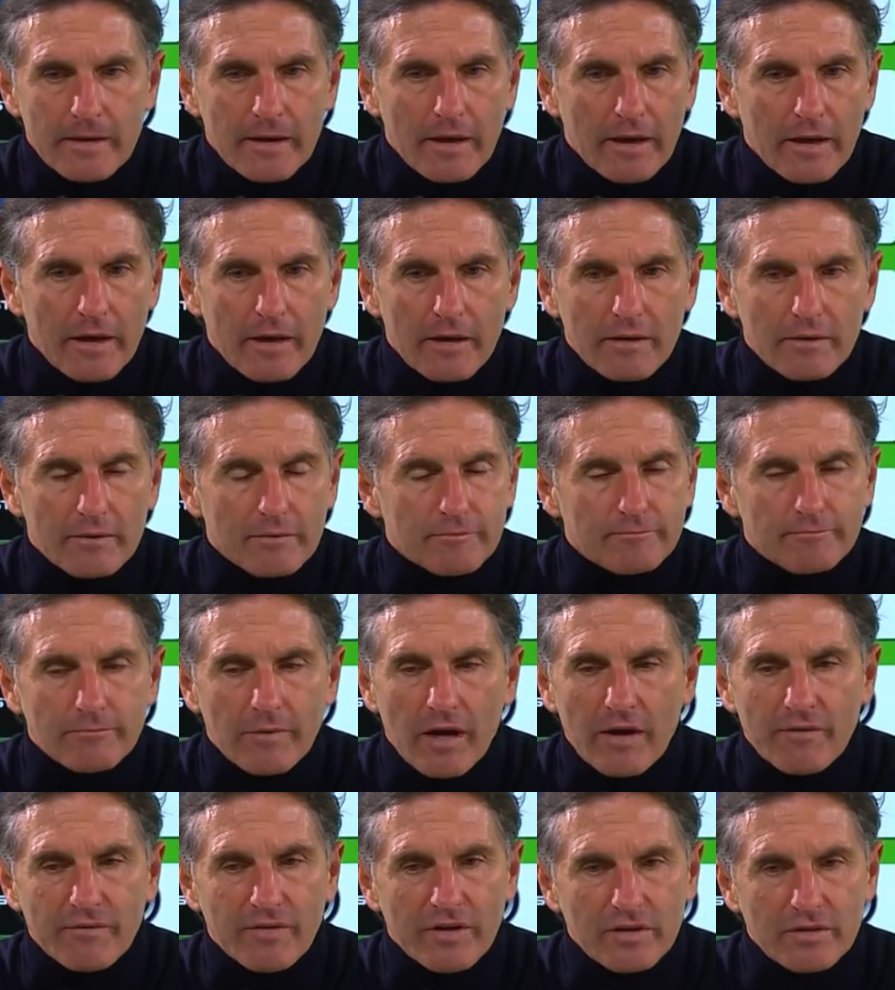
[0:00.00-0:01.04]
er ähm,
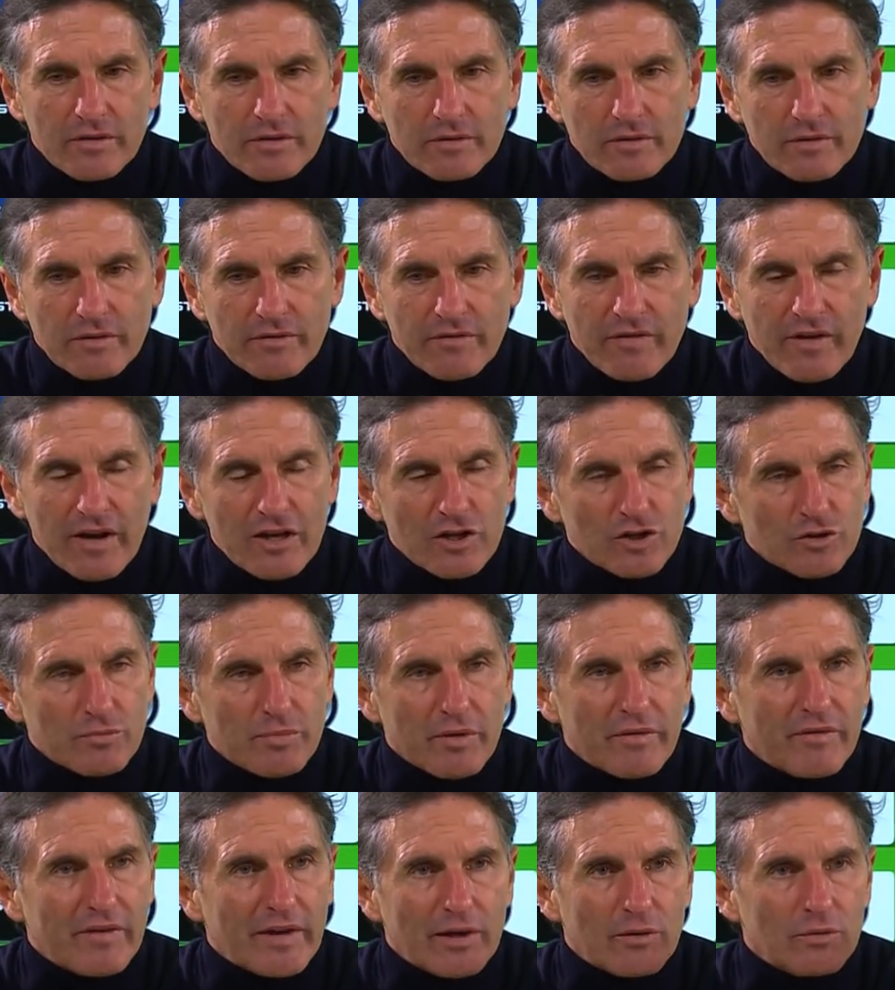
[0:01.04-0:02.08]
einfach eine, eine, falsche
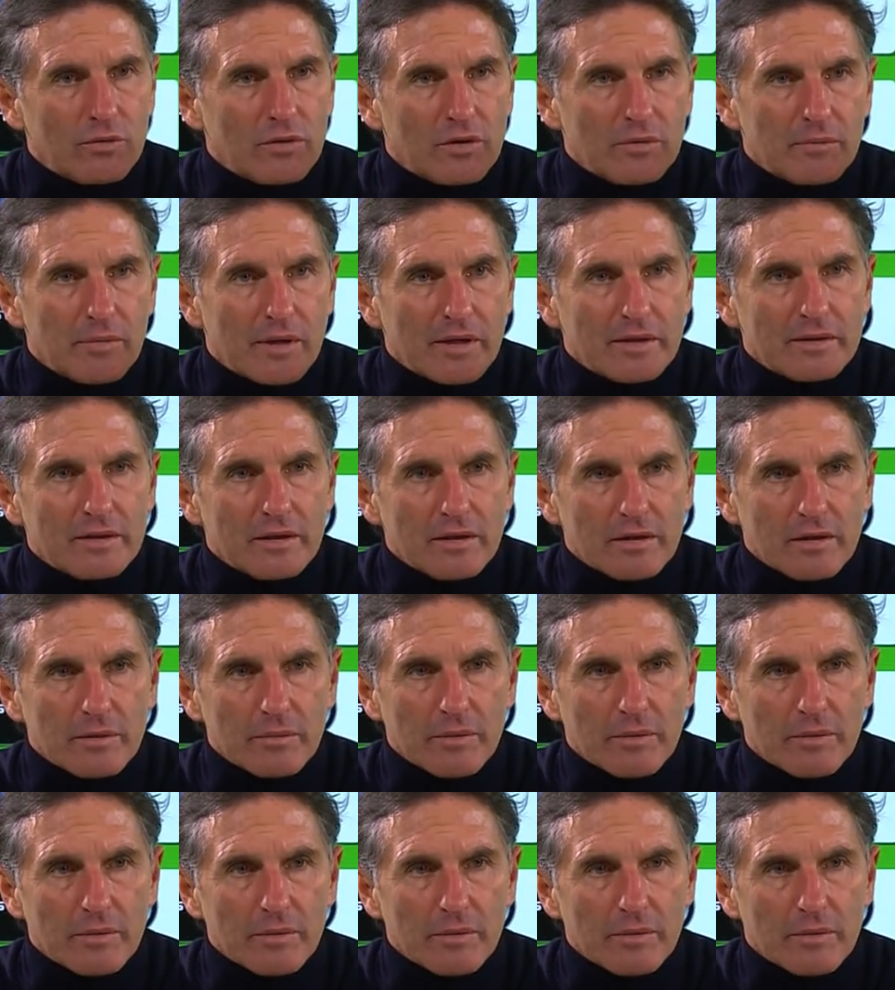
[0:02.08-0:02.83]
Bewegung gemacht hat,